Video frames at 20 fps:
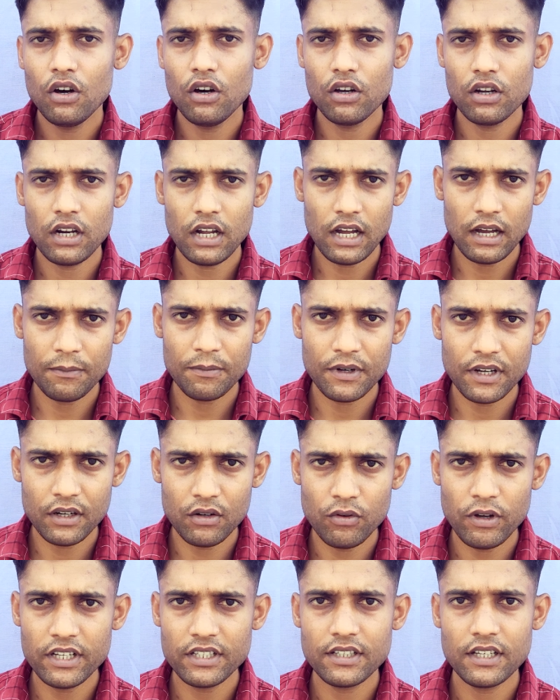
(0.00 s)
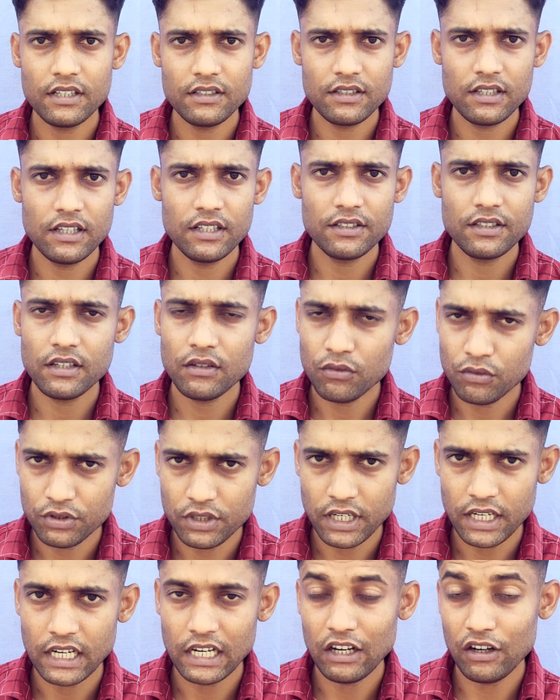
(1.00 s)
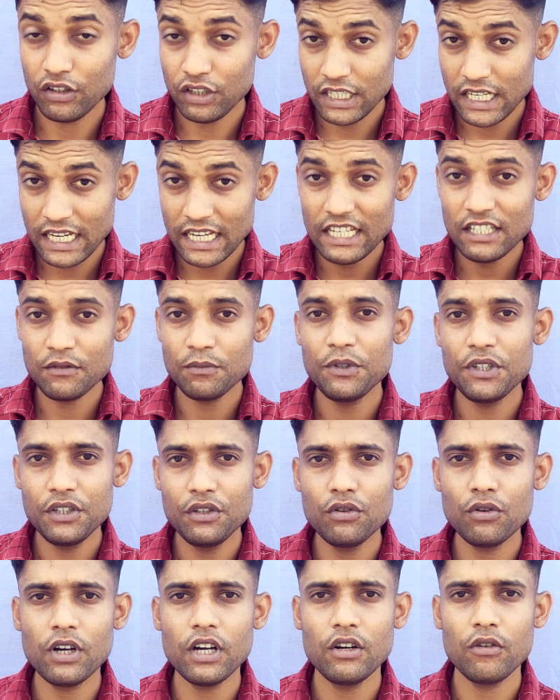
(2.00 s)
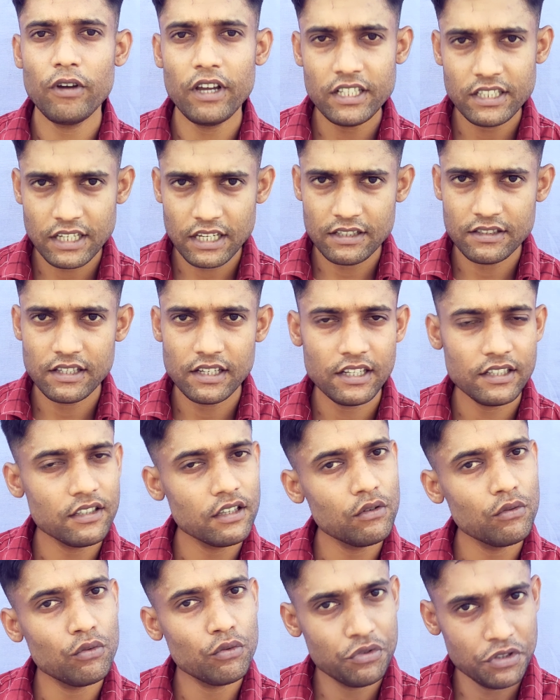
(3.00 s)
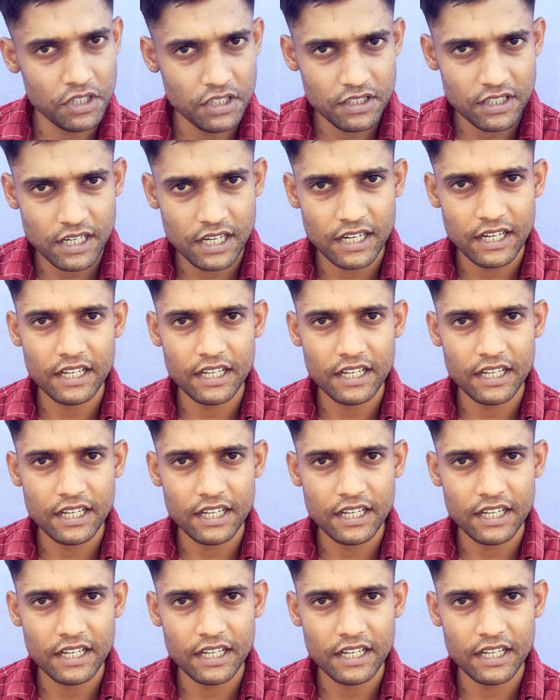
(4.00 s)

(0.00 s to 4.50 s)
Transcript: और आपका नॉइस कैंसिलेशन हो जाएगा ये इस वीडियो का नॉइस कैंसिलेशन उसी से